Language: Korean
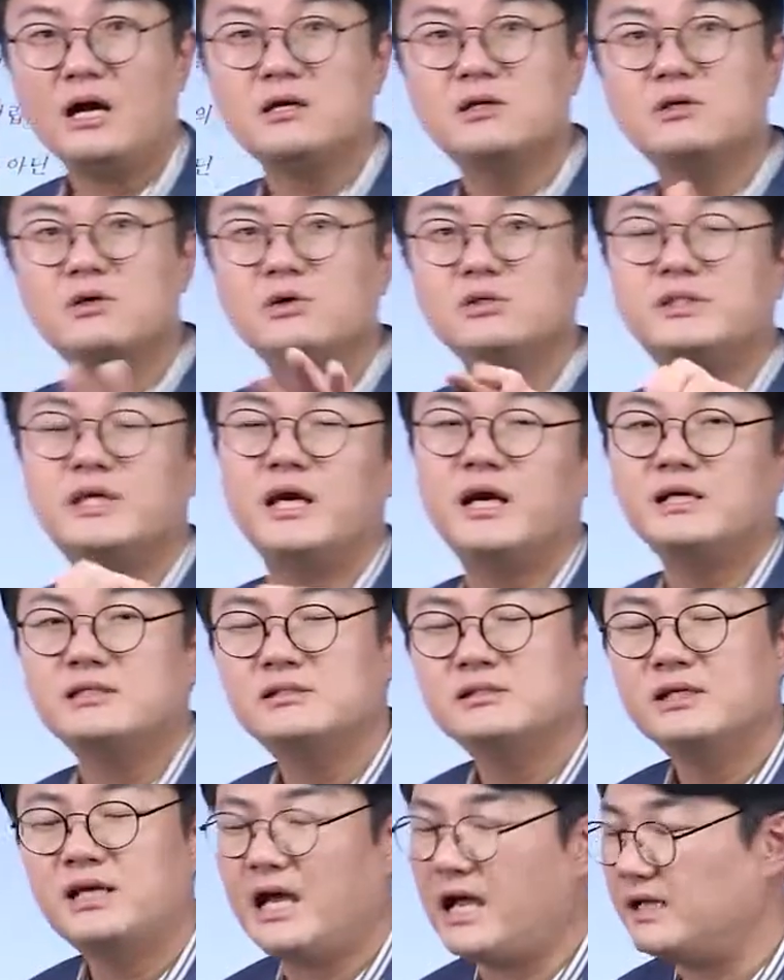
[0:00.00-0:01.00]
그거 제가
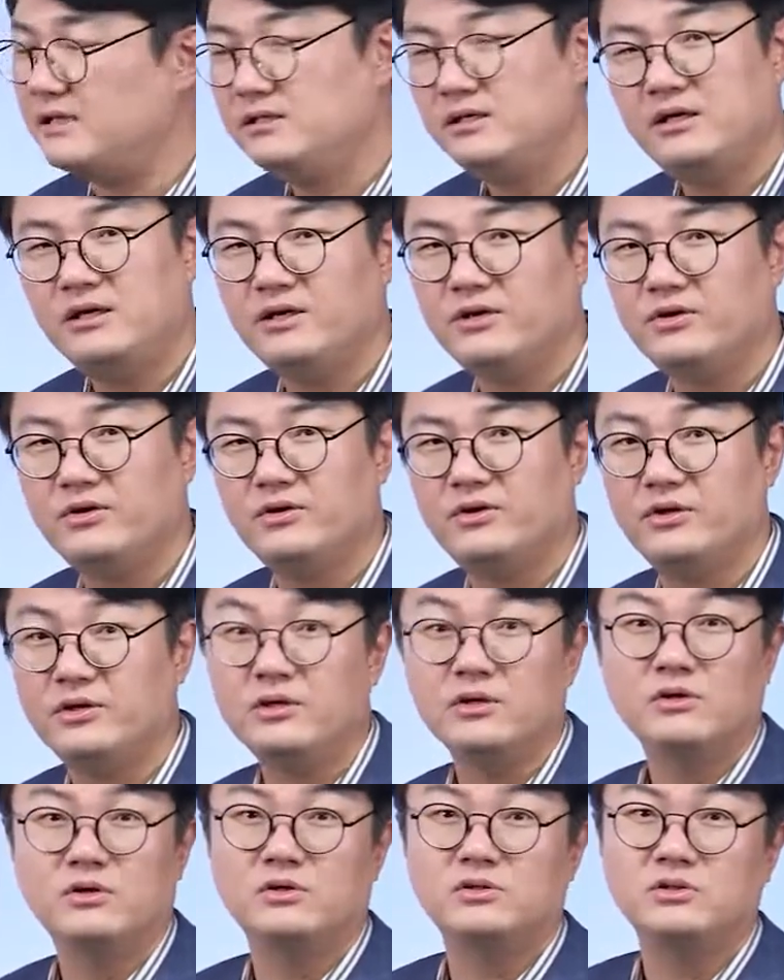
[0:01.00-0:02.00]
쓴 게 아니에요
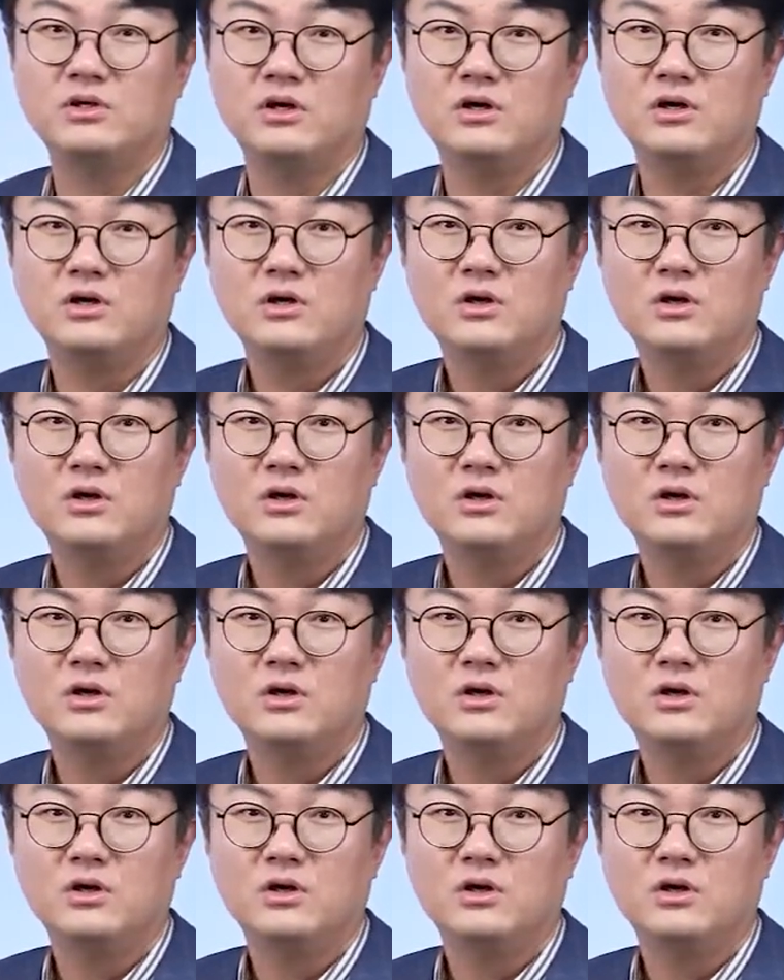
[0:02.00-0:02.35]
이런 거죠